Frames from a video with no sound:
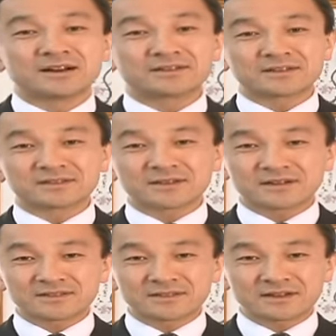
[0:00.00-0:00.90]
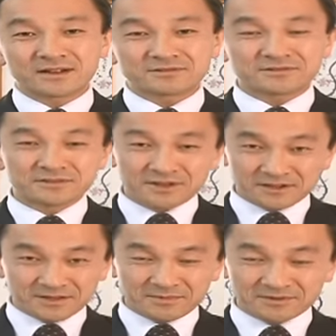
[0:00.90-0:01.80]
あなた方が
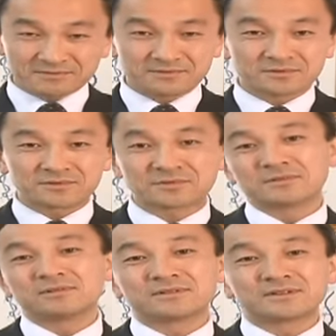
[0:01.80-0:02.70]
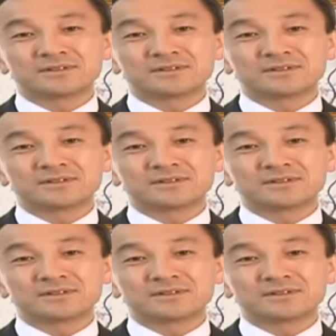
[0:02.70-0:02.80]
悔い改めるということを